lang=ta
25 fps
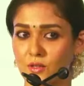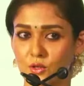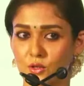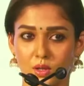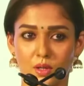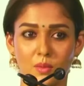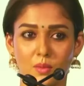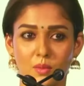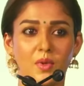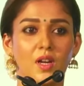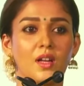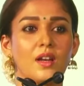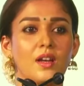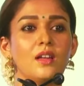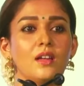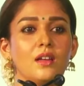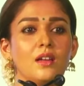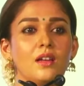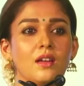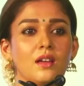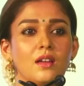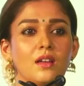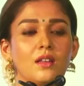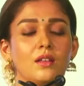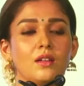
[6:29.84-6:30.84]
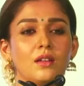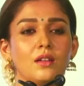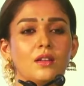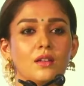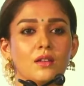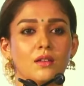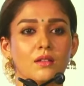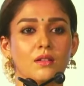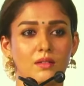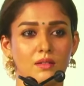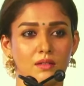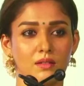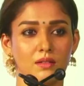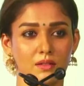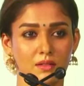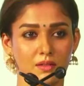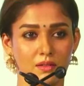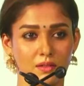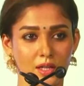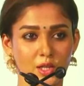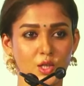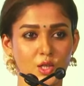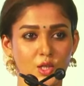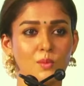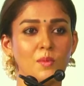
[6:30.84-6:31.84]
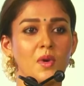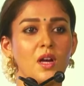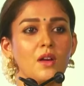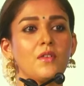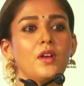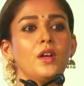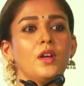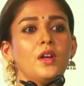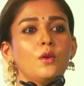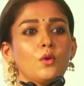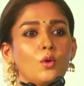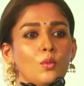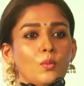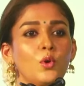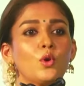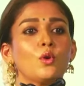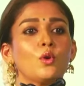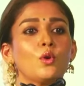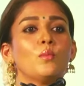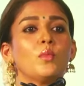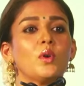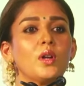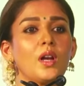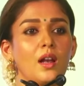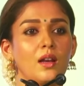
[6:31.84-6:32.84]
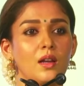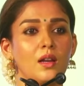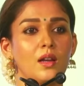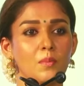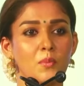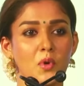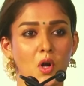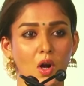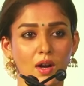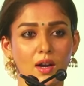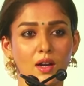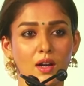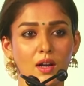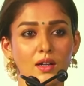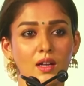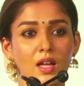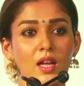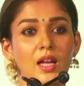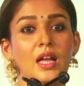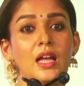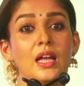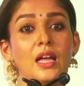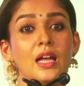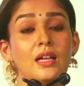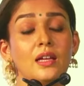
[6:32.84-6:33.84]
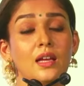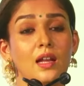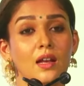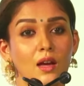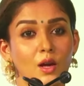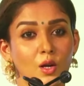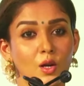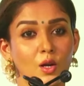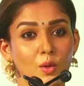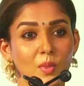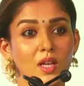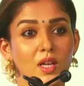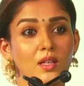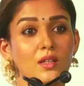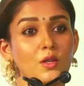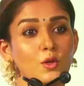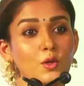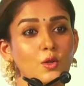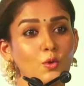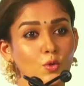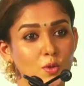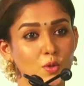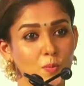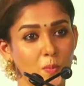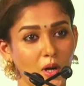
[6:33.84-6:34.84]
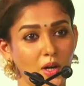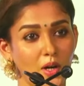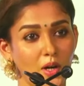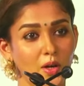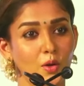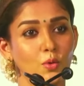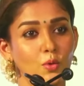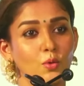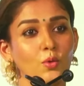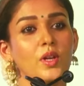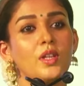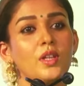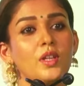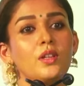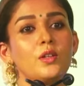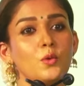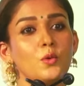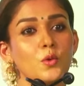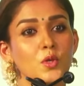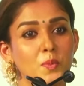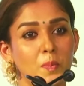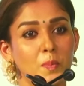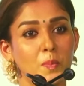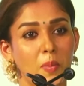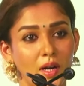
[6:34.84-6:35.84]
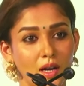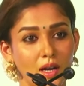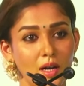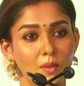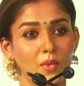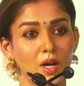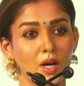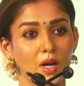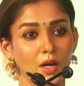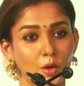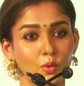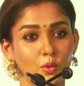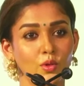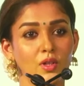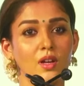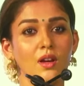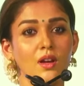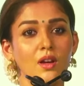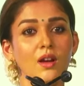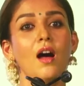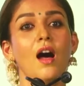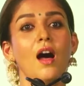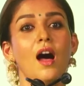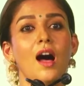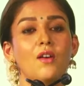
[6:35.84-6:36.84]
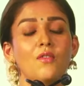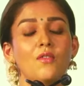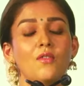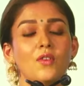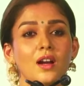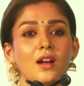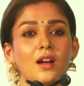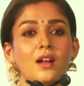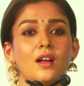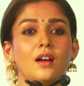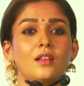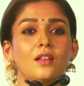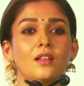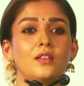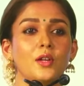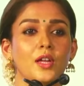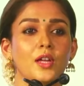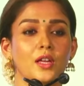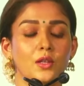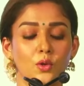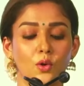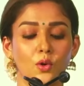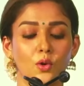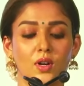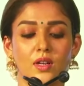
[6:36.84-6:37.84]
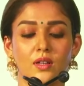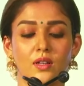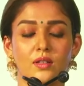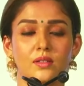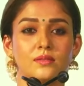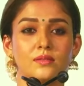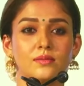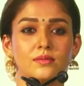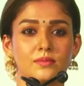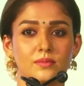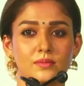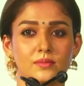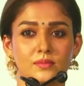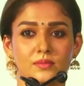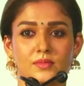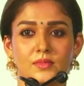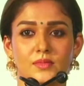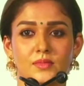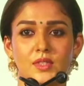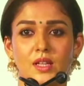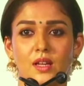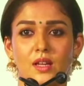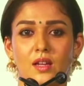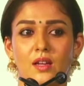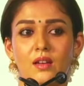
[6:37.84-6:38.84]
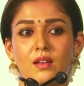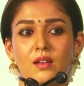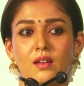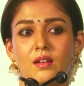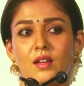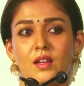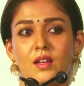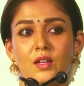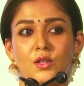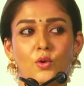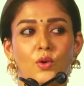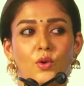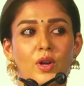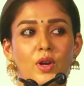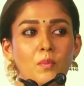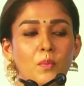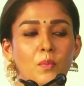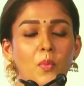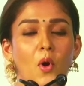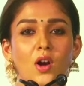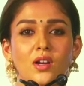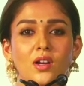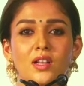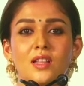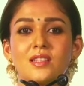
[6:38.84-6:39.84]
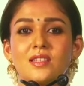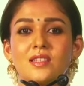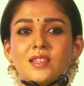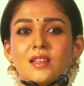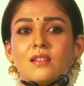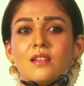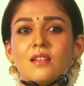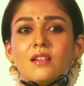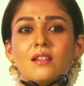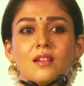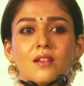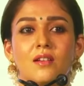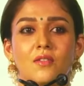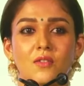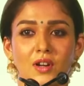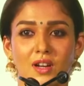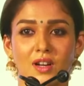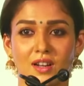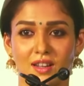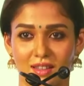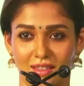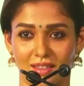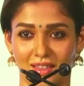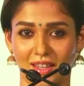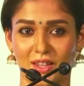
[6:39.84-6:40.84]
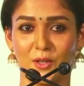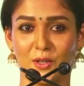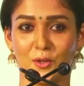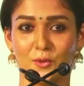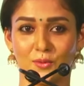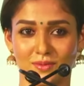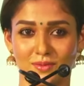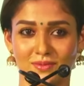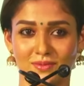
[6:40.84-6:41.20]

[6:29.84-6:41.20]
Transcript: சொன்ன மாதிரி இது நிஜமாவே ரொம்ப ரொம்ப நல்ல ப்ராடக்ட் எல்லாருமே இது யூஸ் பண்ணணும் இது யூஸ் பண்ணால் மட்டும்தான் அவங்களுக்கு அது இதோட இதோட இம்பார்ட்டன்ஸ் என்னன்னு அவங்களுக்கு தெரியும்